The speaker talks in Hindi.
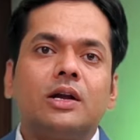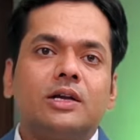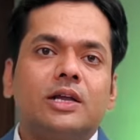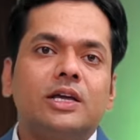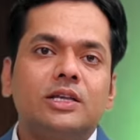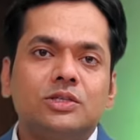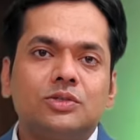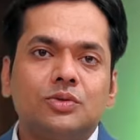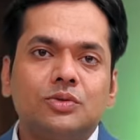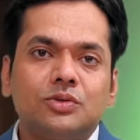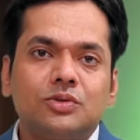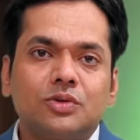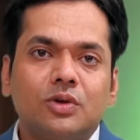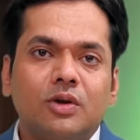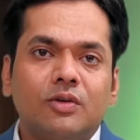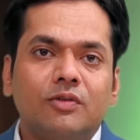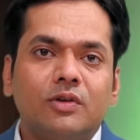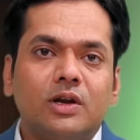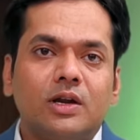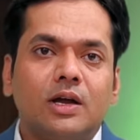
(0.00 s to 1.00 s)
अट्ठाईस सौ
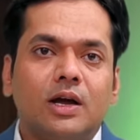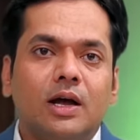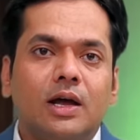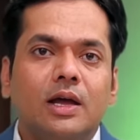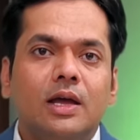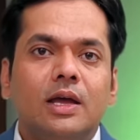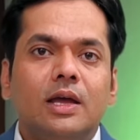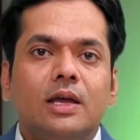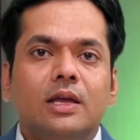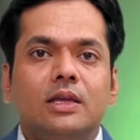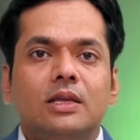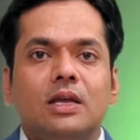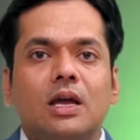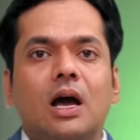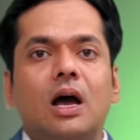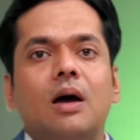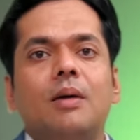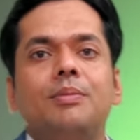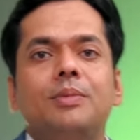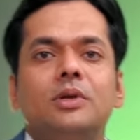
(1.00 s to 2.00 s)
स्क्वायर फिट का
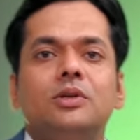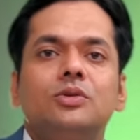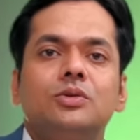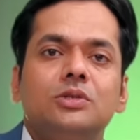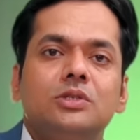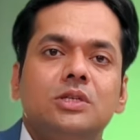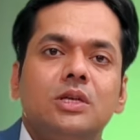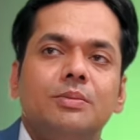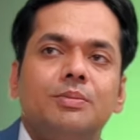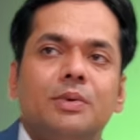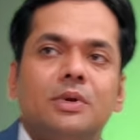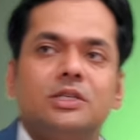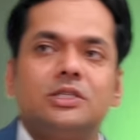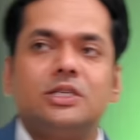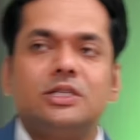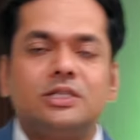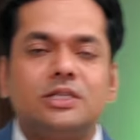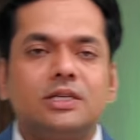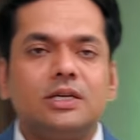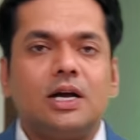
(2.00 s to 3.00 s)
यहाँ पे जो इसकी
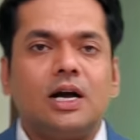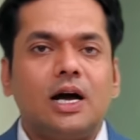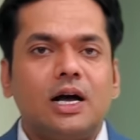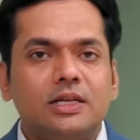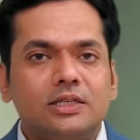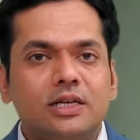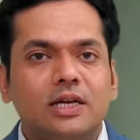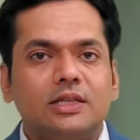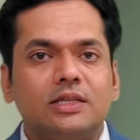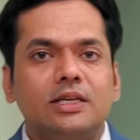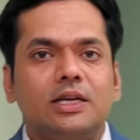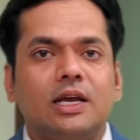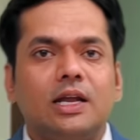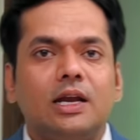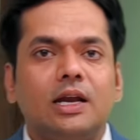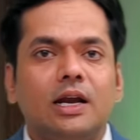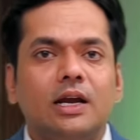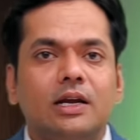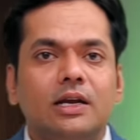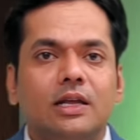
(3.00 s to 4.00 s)
परचेसिंग आ जाती है
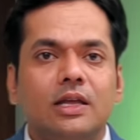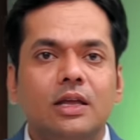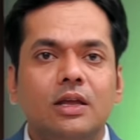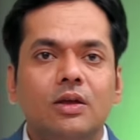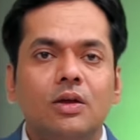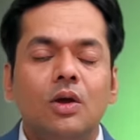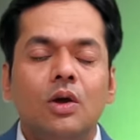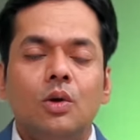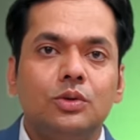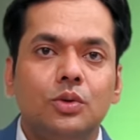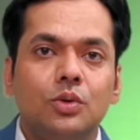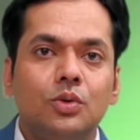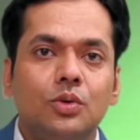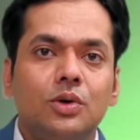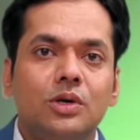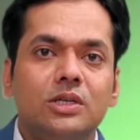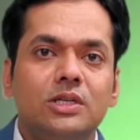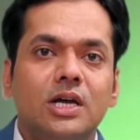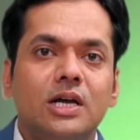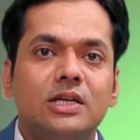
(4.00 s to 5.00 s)
लैंड की दो
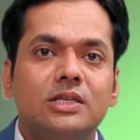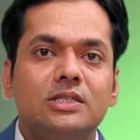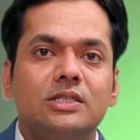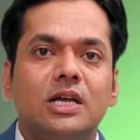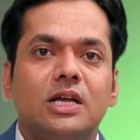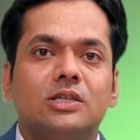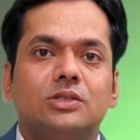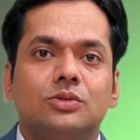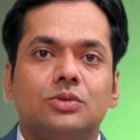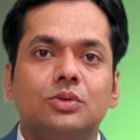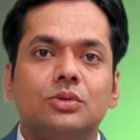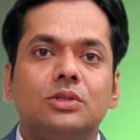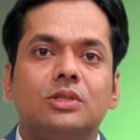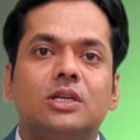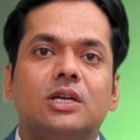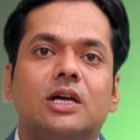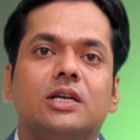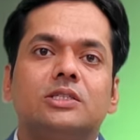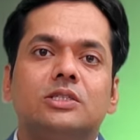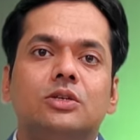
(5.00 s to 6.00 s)
हजार सात सौ
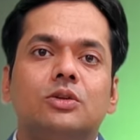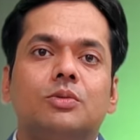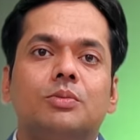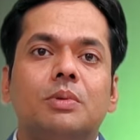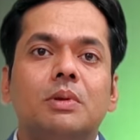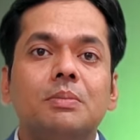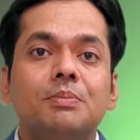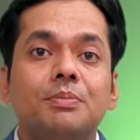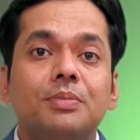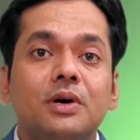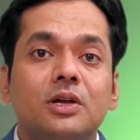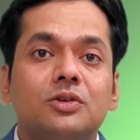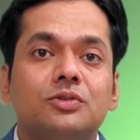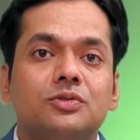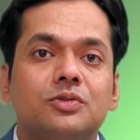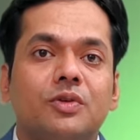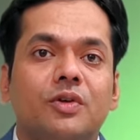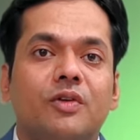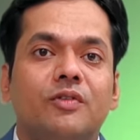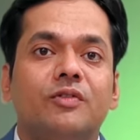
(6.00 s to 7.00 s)
तिरासी रुपये पर
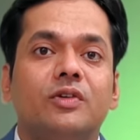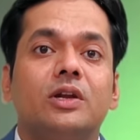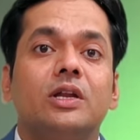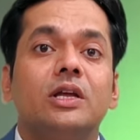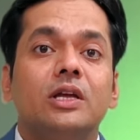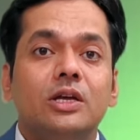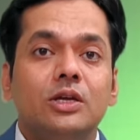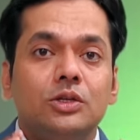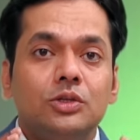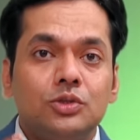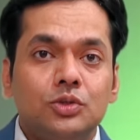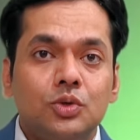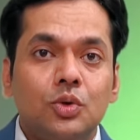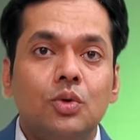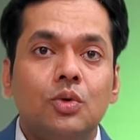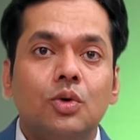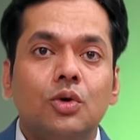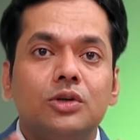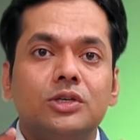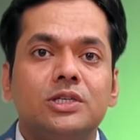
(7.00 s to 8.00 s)
स्क्वायर फीट
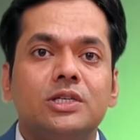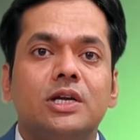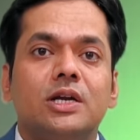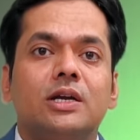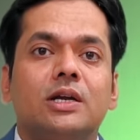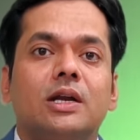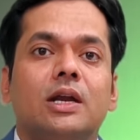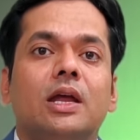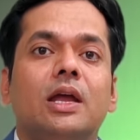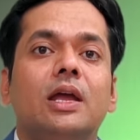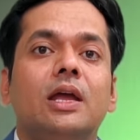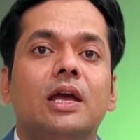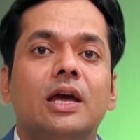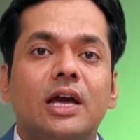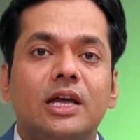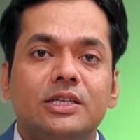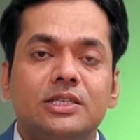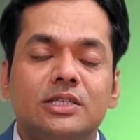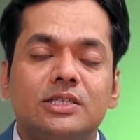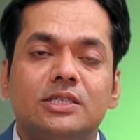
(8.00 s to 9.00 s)
जो पॉन्शियड ने
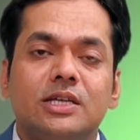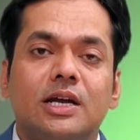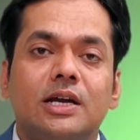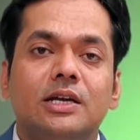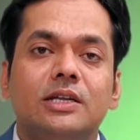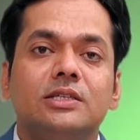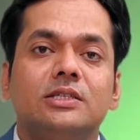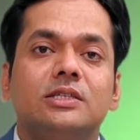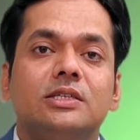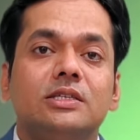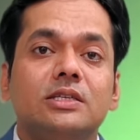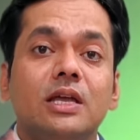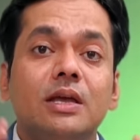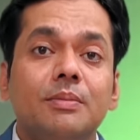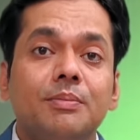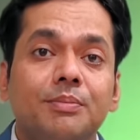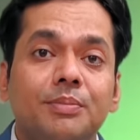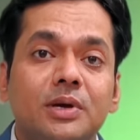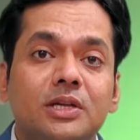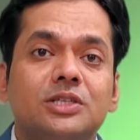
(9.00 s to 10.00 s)
एच एस आर डी
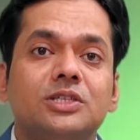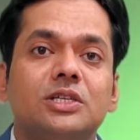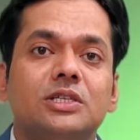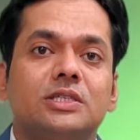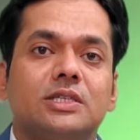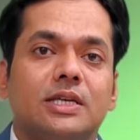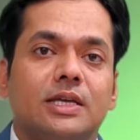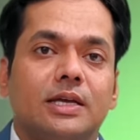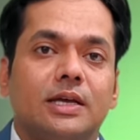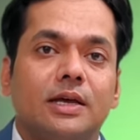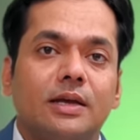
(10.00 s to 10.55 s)
से परचेस की